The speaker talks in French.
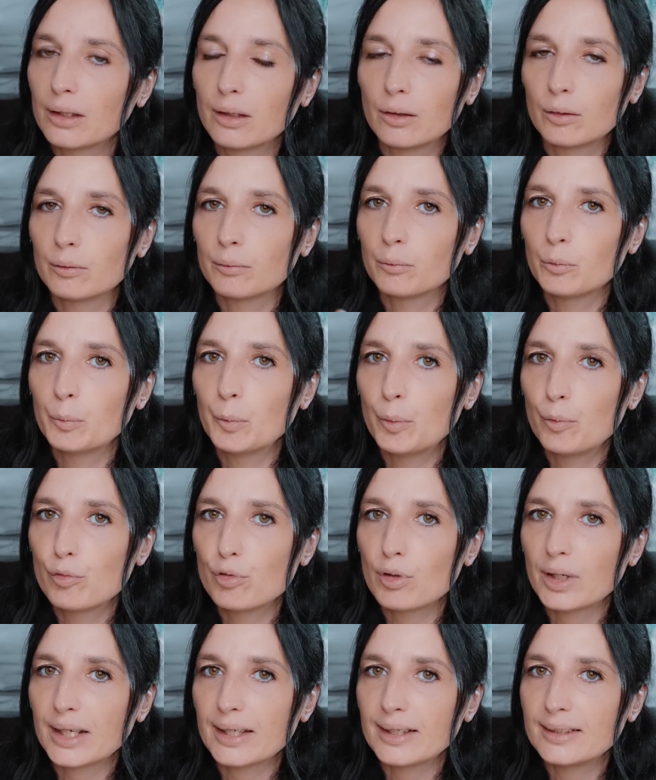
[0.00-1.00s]
Non, au moment où
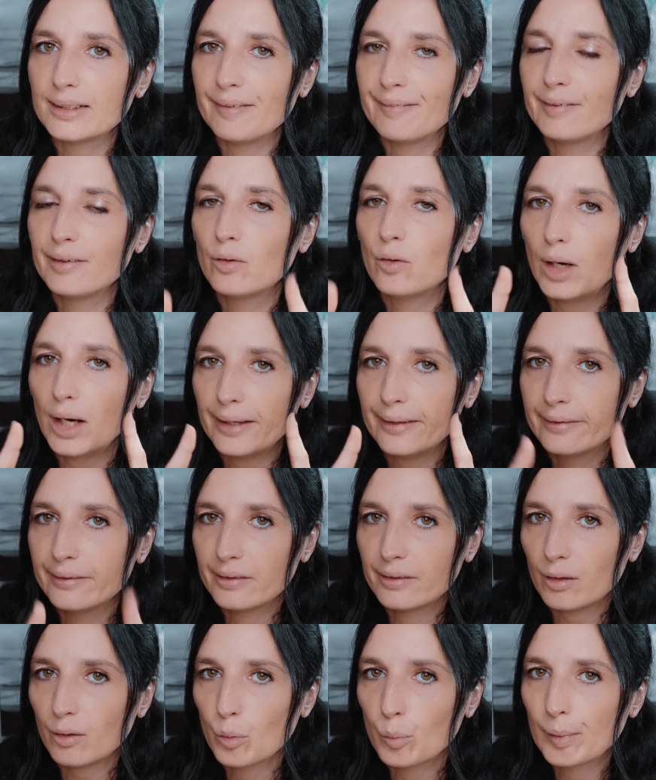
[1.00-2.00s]
vous regardez cette vidéo, elle a
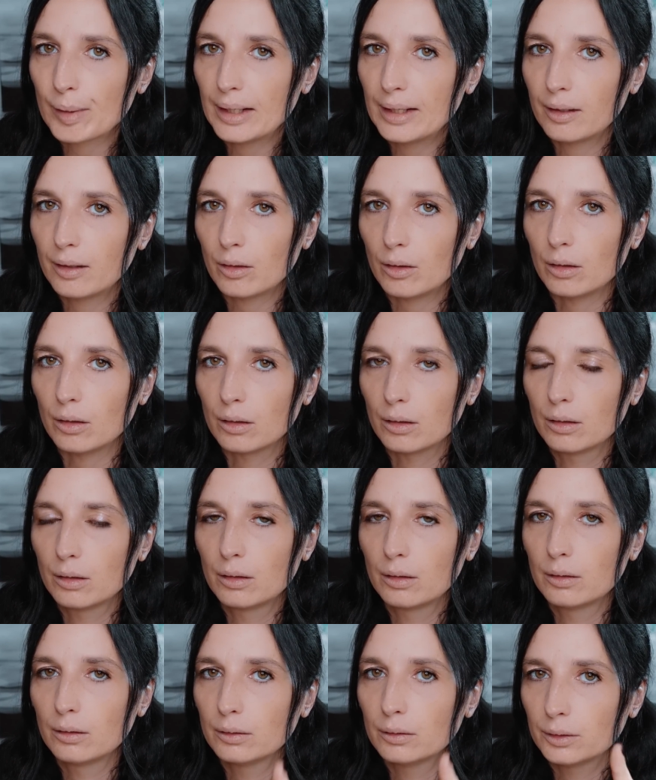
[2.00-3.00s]
déjà repris l'école.
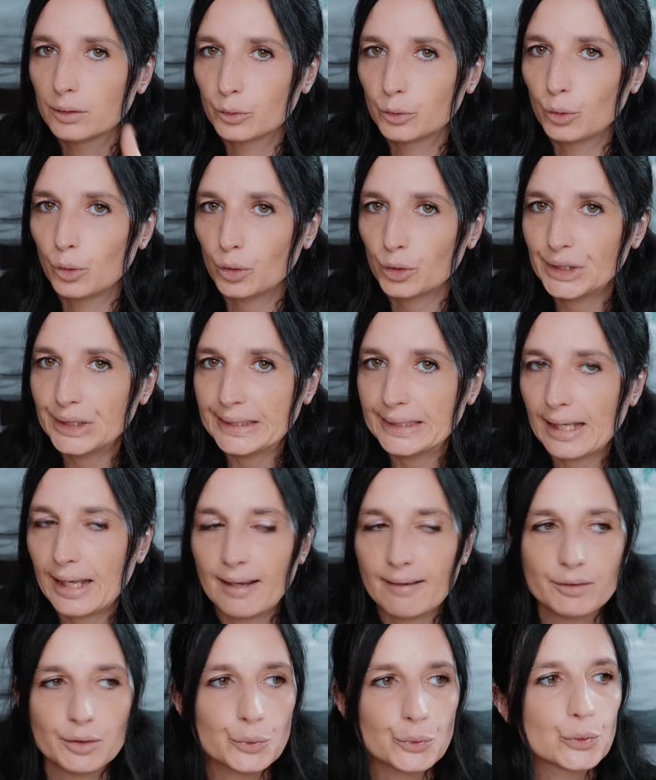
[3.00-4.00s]
Je l'enregistre à
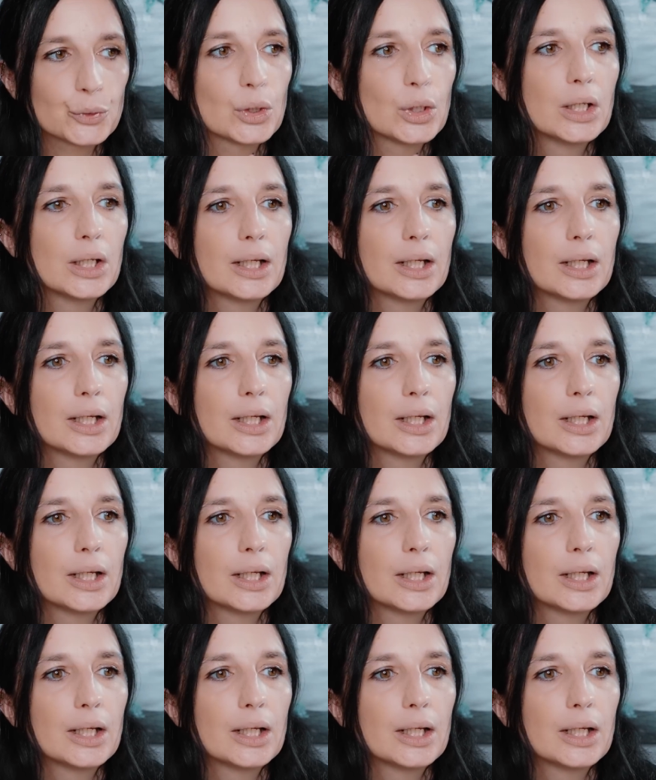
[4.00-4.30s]
l'avance.